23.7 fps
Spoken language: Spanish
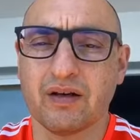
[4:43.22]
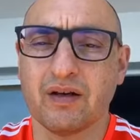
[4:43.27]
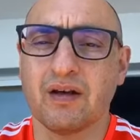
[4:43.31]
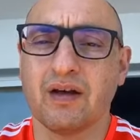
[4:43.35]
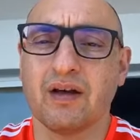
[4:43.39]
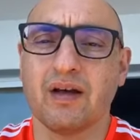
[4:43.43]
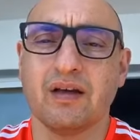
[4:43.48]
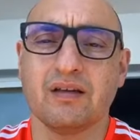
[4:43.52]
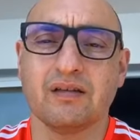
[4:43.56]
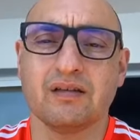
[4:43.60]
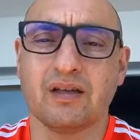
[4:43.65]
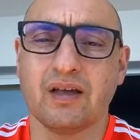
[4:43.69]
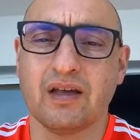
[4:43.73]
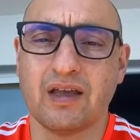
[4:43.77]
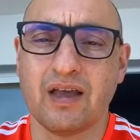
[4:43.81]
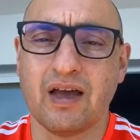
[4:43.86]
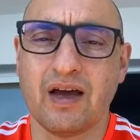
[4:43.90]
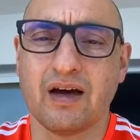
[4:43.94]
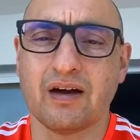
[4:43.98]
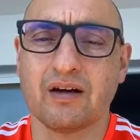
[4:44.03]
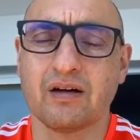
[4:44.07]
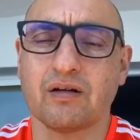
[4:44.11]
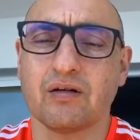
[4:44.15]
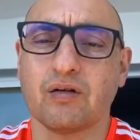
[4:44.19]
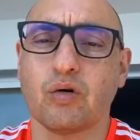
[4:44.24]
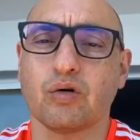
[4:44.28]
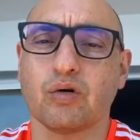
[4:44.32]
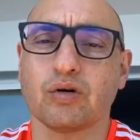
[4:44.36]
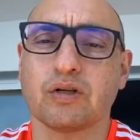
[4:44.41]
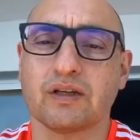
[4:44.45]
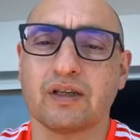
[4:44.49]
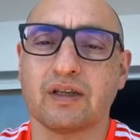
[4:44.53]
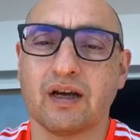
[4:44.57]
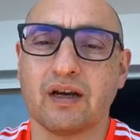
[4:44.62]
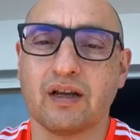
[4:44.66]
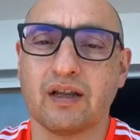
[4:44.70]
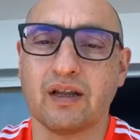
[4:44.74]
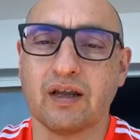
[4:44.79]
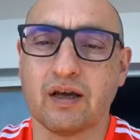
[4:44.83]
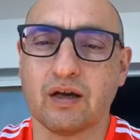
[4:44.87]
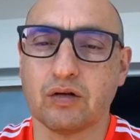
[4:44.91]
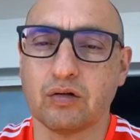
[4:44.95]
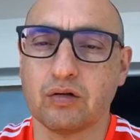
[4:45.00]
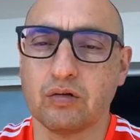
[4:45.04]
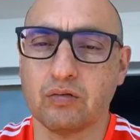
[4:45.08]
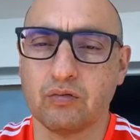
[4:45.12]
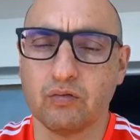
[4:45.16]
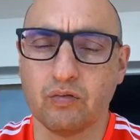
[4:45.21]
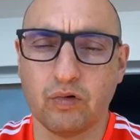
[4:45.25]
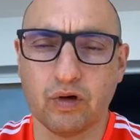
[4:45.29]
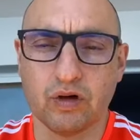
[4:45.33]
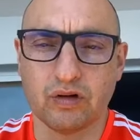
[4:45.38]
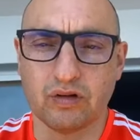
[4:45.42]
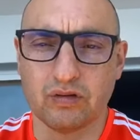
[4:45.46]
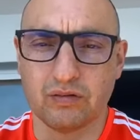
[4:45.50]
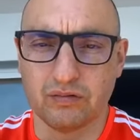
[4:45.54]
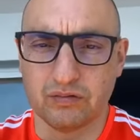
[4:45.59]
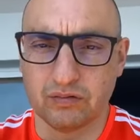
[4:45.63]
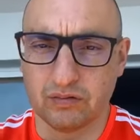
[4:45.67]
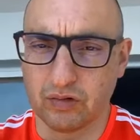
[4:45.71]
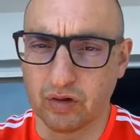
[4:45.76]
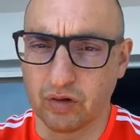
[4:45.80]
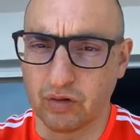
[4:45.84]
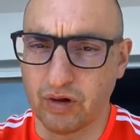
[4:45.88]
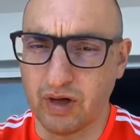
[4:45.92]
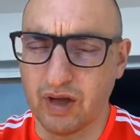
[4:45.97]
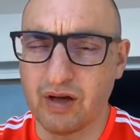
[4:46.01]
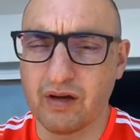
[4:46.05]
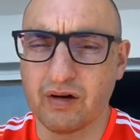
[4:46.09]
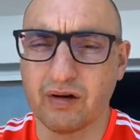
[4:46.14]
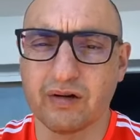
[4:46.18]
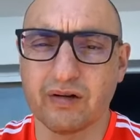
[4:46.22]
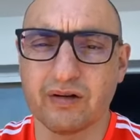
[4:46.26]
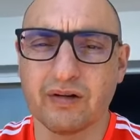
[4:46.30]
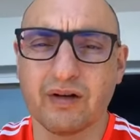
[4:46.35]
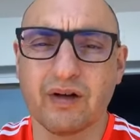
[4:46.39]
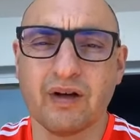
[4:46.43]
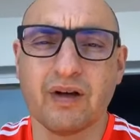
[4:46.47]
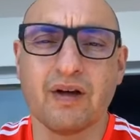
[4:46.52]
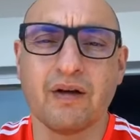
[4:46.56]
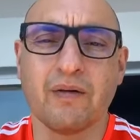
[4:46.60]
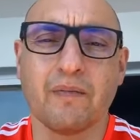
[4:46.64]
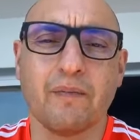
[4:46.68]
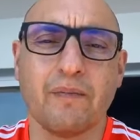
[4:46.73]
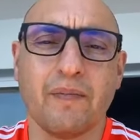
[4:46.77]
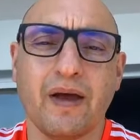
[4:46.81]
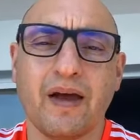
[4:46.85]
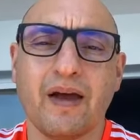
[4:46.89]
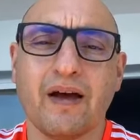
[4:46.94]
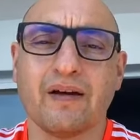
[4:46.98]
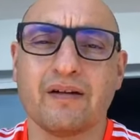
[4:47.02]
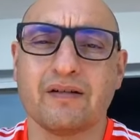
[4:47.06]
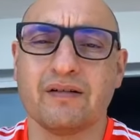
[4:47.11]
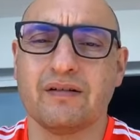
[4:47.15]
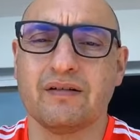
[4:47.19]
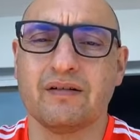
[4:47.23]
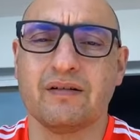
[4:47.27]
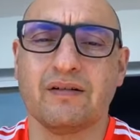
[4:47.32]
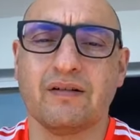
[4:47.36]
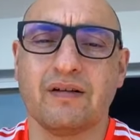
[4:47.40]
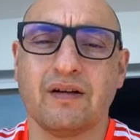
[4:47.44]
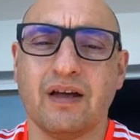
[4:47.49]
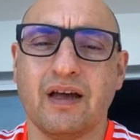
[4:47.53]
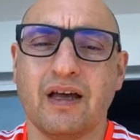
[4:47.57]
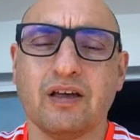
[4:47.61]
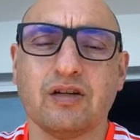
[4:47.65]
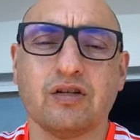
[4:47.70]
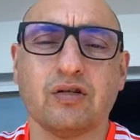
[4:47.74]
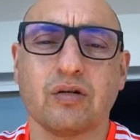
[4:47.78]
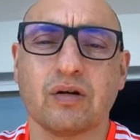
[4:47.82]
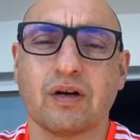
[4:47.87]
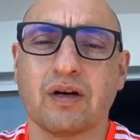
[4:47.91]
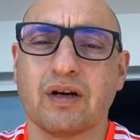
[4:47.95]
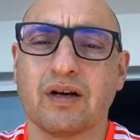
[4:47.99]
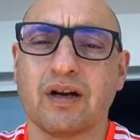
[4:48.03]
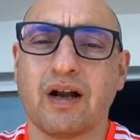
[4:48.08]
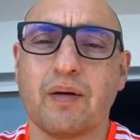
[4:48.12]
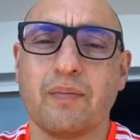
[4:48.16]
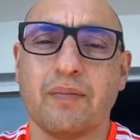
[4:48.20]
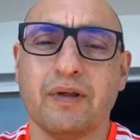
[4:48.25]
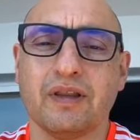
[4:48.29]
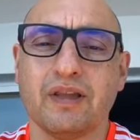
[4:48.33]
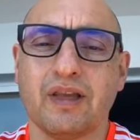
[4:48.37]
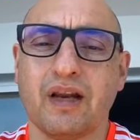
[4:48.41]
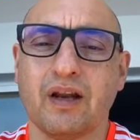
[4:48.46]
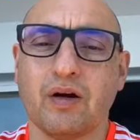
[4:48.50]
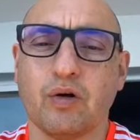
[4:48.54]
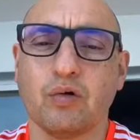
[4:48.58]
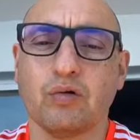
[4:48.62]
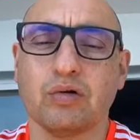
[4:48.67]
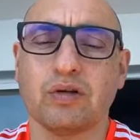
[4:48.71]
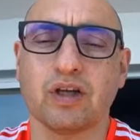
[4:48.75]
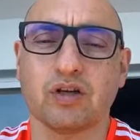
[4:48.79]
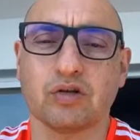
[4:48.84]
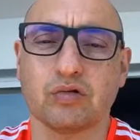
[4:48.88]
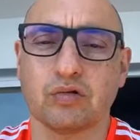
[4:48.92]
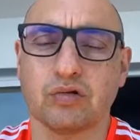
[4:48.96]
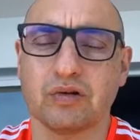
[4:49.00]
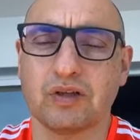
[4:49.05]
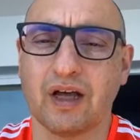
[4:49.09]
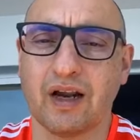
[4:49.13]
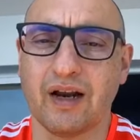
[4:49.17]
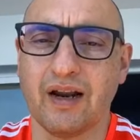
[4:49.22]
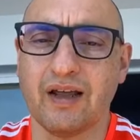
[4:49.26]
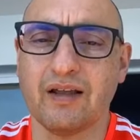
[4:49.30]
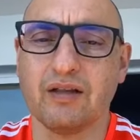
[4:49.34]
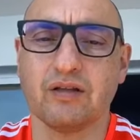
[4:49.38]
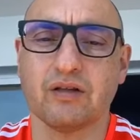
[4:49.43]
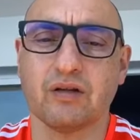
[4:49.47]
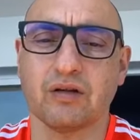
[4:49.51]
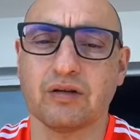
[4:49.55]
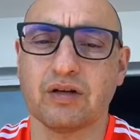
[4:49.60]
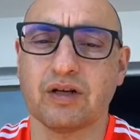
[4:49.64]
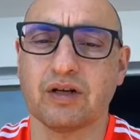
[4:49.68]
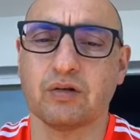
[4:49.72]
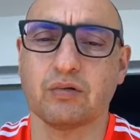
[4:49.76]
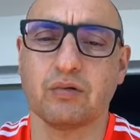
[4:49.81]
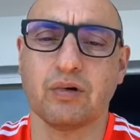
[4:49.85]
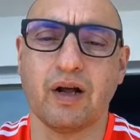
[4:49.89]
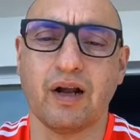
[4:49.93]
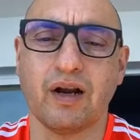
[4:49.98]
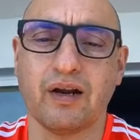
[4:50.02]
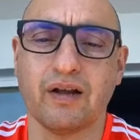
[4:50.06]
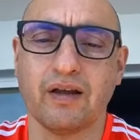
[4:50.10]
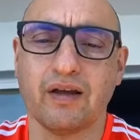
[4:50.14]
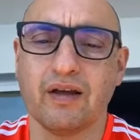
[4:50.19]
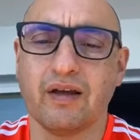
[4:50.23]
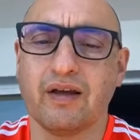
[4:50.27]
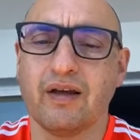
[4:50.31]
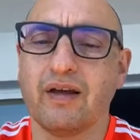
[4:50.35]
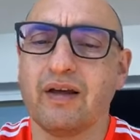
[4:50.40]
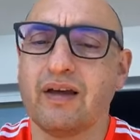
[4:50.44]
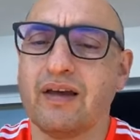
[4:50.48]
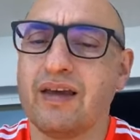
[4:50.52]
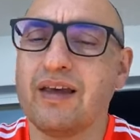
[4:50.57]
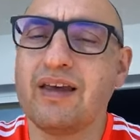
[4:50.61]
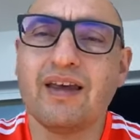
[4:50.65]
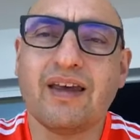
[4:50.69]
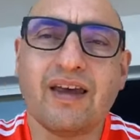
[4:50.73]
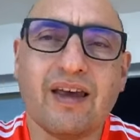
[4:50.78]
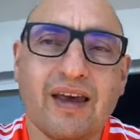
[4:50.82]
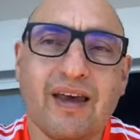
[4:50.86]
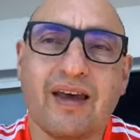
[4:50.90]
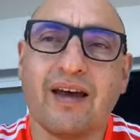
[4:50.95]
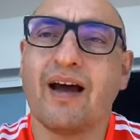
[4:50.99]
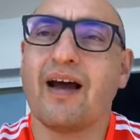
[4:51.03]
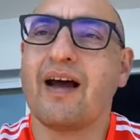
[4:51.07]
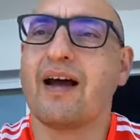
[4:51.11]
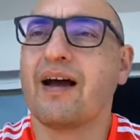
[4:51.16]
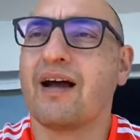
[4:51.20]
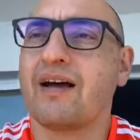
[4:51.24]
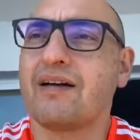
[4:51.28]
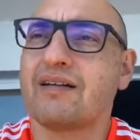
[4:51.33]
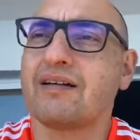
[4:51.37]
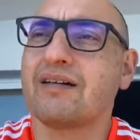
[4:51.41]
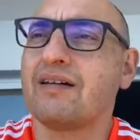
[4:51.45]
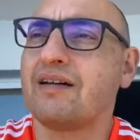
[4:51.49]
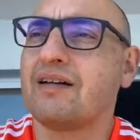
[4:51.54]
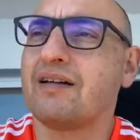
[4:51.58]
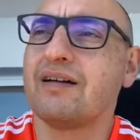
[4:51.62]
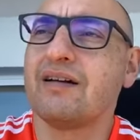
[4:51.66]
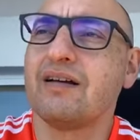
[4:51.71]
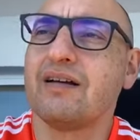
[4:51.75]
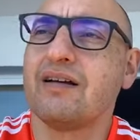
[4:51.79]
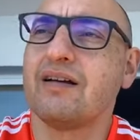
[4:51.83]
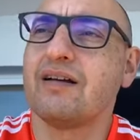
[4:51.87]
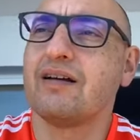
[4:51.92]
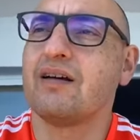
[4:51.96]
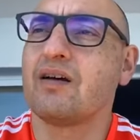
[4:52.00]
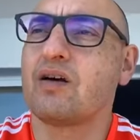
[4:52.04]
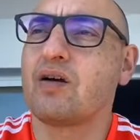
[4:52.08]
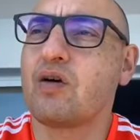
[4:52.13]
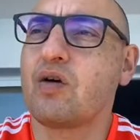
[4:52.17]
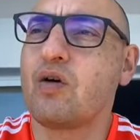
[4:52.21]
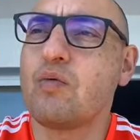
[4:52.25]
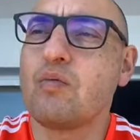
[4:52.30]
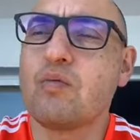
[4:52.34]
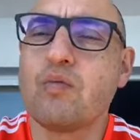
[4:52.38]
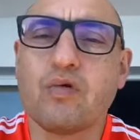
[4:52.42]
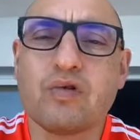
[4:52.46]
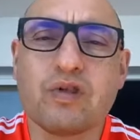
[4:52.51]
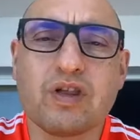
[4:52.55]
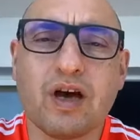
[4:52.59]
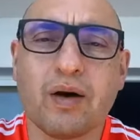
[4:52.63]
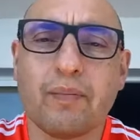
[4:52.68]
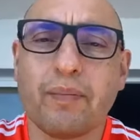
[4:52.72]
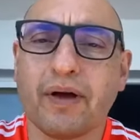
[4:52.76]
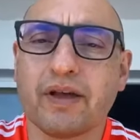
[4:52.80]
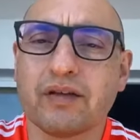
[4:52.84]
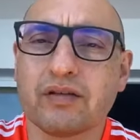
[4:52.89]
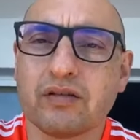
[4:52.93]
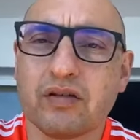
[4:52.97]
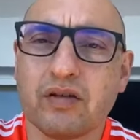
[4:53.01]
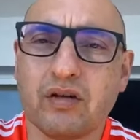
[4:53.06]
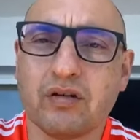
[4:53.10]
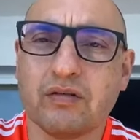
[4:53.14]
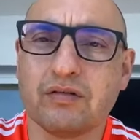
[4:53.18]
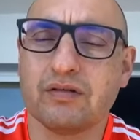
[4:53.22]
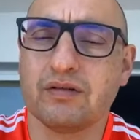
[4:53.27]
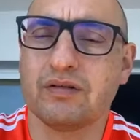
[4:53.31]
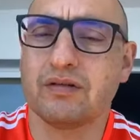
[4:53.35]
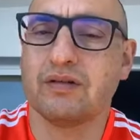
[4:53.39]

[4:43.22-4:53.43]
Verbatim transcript: enseñar o tratar de que vuestros hijos vean eso que realmente les gusta, sus talentos naturales, y que hagan con mucha pasión